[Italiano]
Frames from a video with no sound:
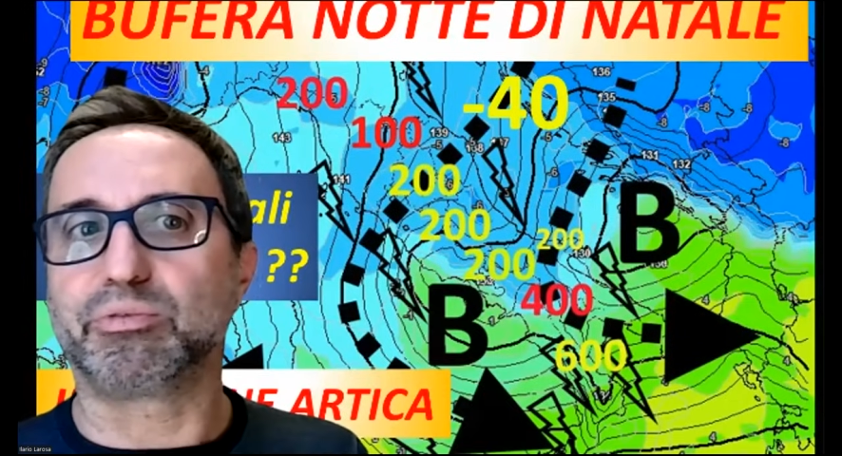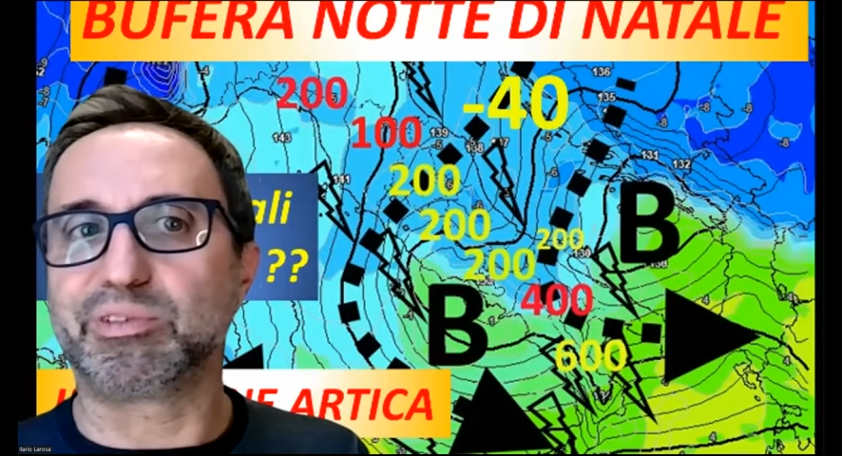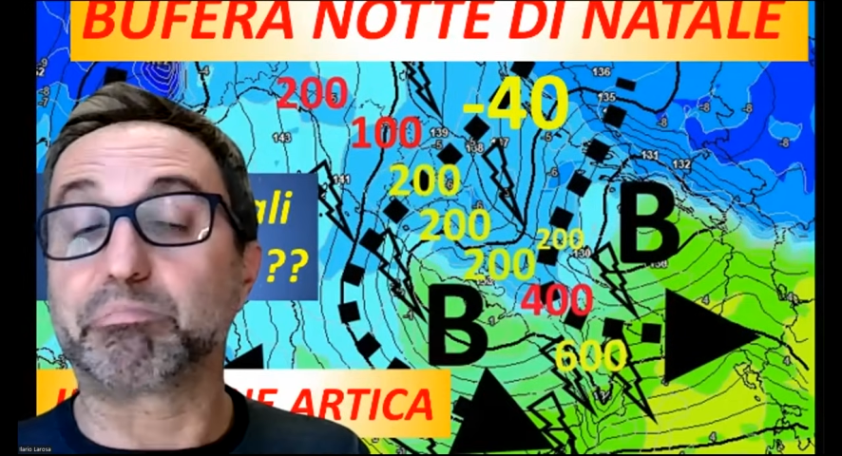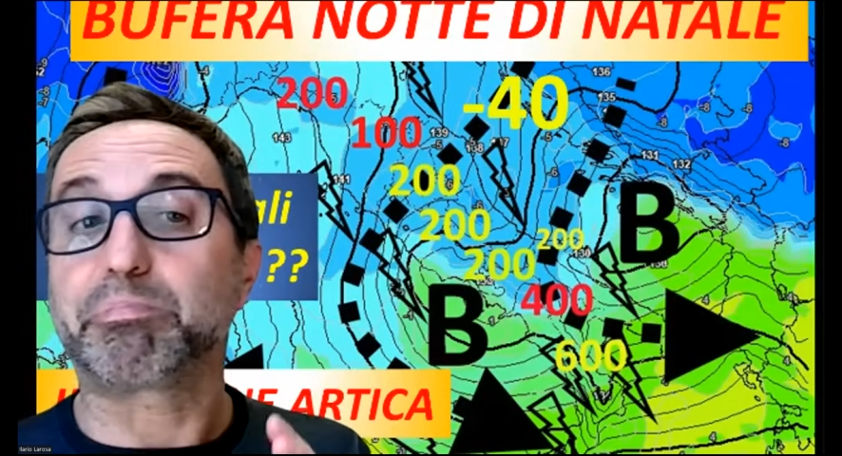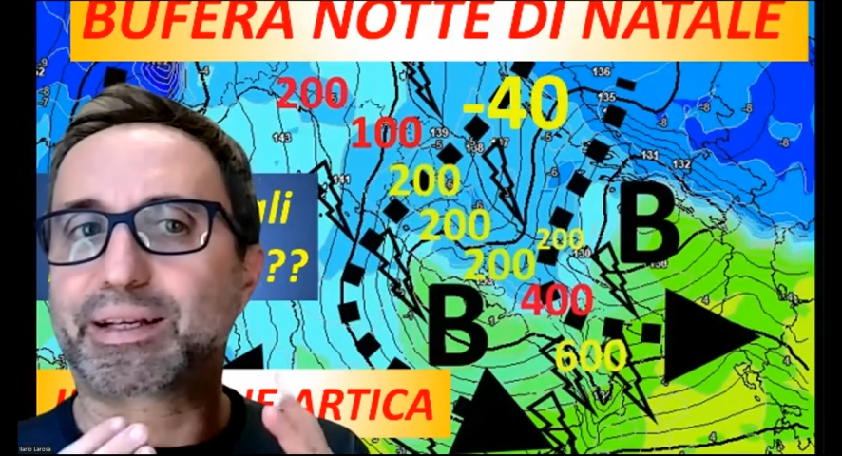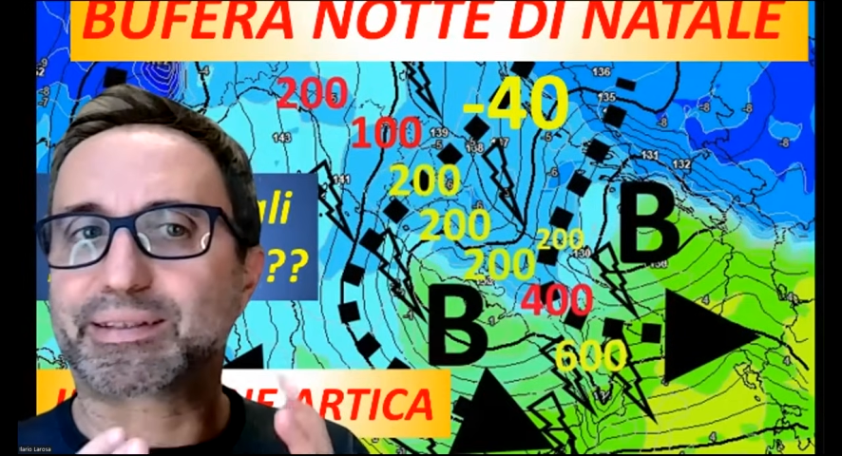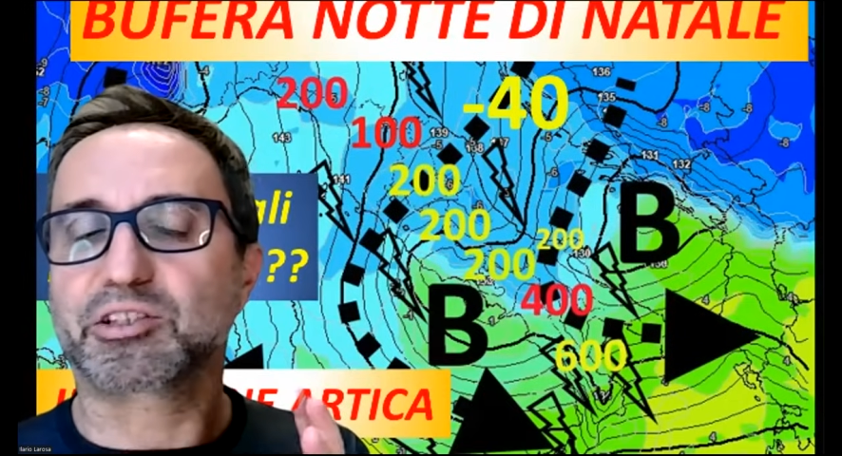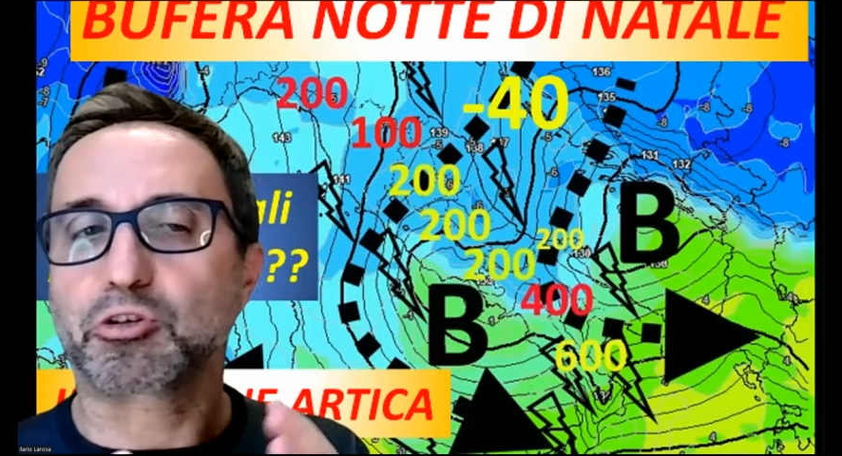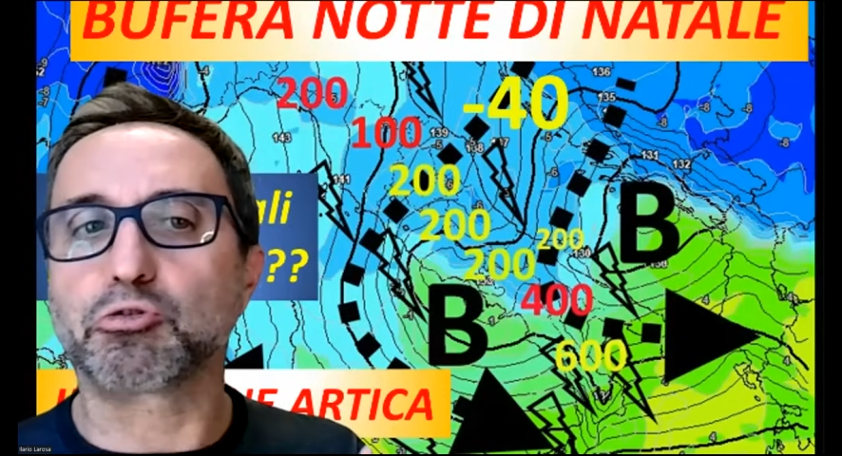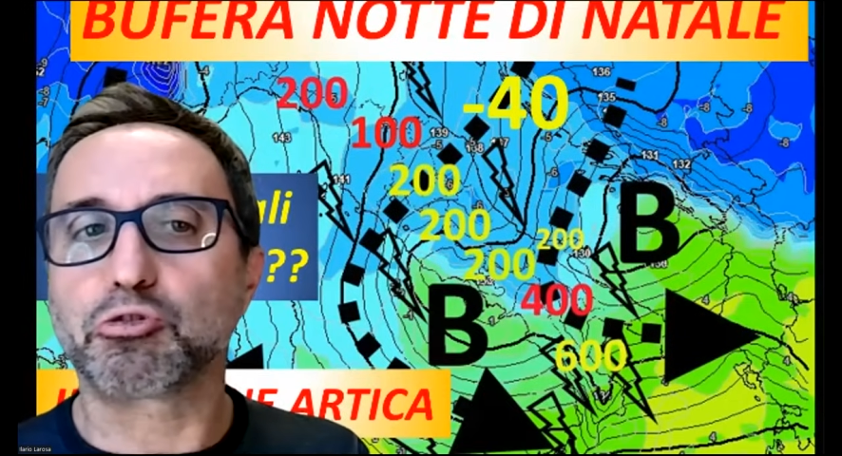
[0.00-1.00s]
in parte
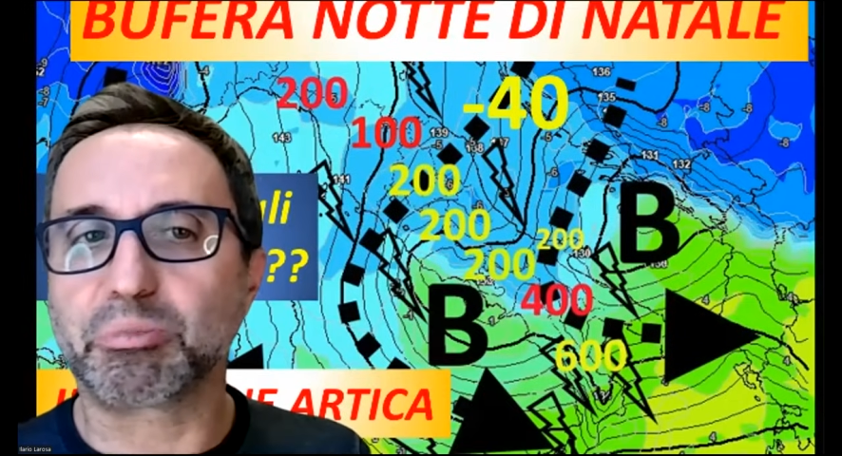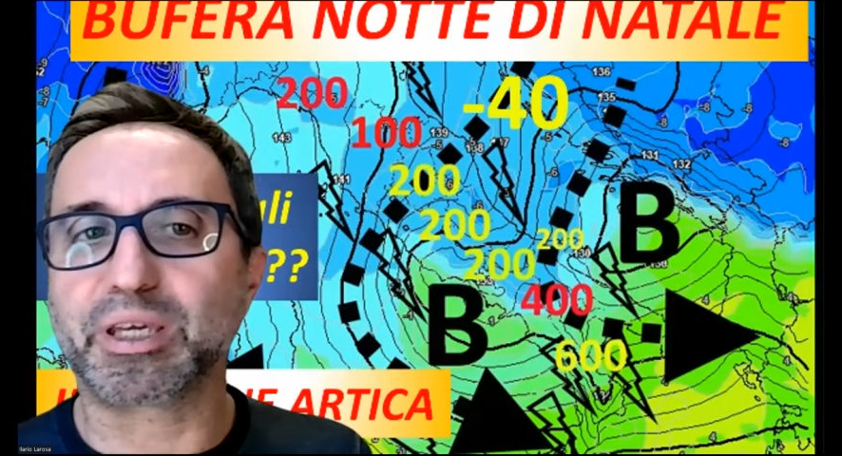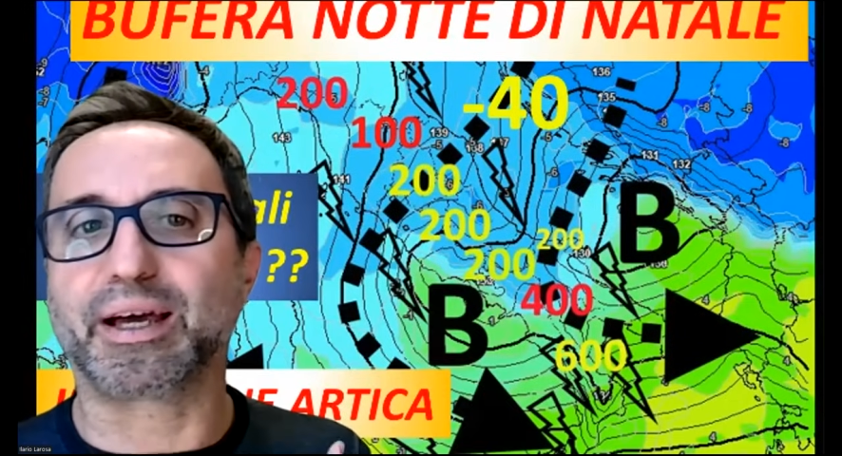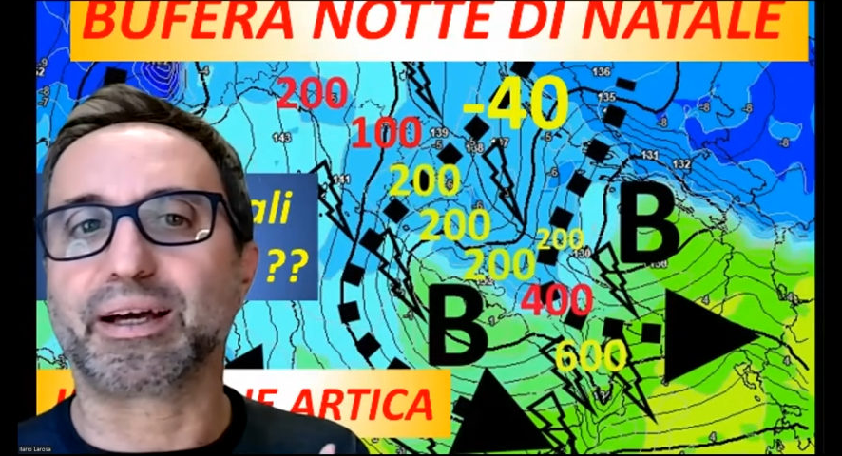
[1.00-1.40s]
secondo me